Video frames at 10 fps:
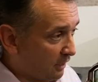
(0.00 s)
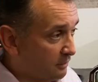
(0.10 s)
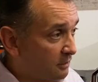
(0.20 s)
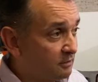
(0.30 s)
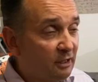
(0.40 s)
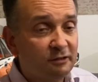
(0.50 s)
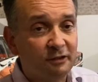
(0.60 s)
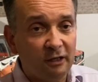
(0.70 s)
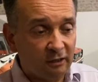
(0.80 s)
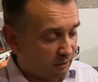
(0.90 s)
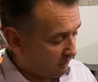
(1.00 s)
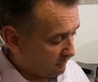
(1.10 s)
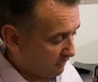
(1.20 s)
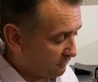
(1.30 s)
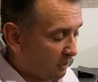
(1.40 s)
era al
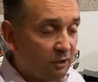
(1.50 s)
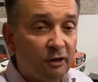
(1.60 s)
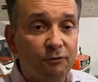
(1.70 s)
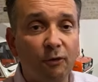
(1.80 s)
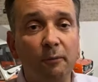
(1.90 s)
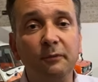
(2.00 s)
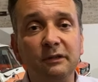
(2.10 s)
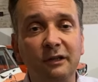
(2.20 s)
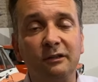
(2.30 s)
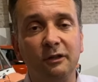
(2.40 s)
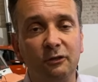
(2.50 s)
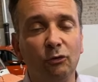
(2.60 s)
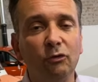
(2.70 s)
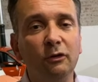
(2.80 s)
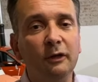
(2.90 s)
1960, mentre questo
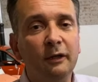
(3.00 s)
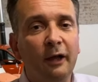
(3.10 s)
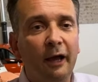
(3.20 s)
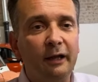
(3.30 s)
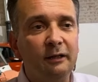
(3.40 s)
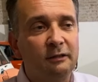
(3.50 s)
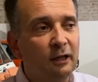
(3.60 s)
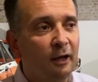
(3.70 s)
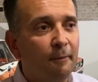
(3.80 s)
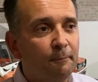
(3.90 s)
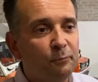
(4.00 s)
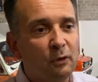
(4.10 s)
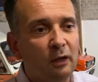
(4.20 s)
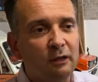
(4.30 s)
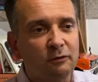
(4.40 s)
esemplare è del 62.
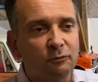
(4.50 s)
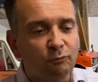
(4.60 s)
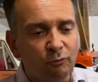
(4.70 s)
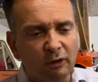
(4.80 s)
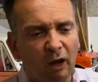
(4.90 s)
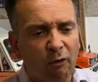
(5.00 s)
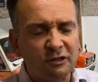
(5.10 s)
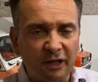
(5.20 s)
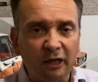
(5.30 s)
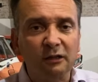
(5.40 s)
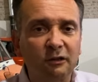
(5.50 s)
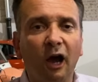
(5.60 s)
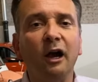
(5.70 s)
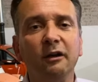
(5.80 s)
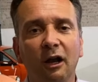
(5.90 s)
È la seconda
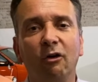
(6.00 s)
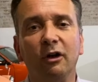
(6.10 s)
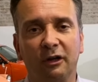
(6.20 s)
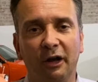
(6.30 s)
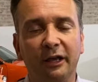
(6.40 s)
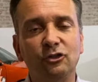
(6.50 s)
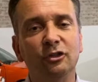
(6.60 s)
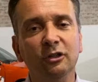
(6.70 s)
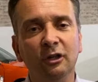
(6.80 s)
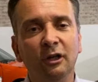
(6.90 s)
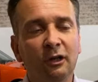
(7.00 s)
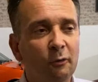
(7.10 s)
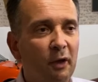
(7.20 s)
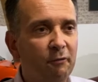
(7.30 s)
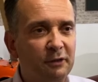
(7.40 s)
macchina della nostra collezione e
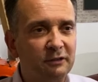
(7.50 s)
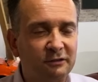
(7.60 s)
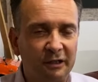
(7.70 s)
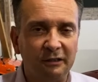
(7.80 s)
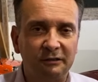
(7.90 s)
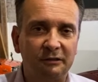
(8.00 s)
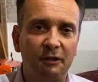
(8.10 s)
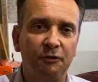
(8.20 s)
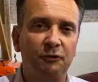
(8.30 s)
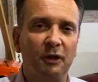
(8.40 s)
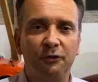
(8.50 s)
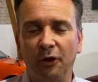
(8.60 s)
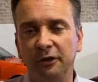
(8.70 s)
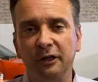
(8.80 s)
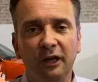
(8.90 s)
la storia su come l'abbiamo
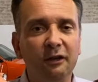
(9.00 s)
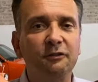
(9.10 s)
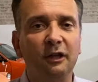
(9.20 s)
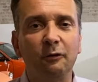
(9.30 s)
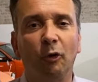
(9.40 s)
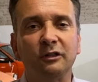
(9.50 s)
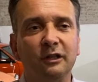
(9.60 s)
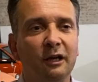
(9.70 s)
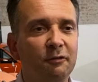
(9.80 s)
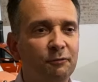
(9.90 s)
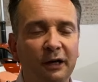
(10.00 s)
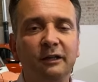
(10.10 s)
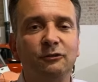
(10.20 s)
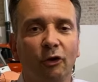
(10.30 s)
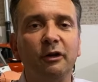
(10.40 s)
trovata è molto divertente.
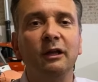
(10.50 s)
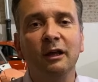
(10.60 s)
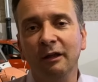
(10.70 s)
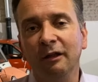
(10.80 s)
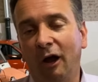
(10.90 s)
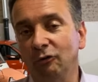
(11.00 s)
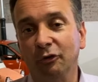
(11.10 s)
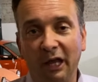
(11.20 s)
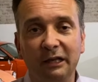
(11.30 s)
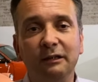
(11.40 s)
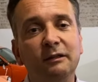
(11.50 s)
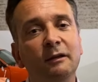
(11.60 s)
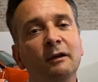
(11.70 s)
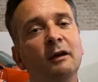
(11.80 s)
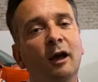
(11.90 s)
Quando collezioni
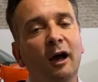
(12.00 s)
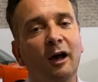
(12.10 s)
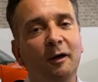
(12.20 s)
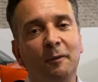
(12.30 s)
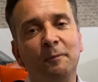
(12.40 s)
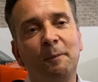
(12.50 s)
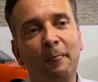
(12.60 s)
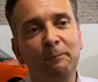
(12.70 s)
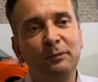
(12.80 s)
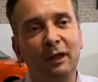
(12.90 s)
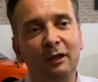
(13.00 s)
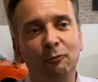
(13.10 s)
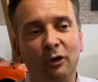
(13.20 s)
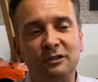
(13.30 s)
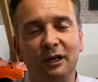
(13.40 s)
auto classiche devi parlare,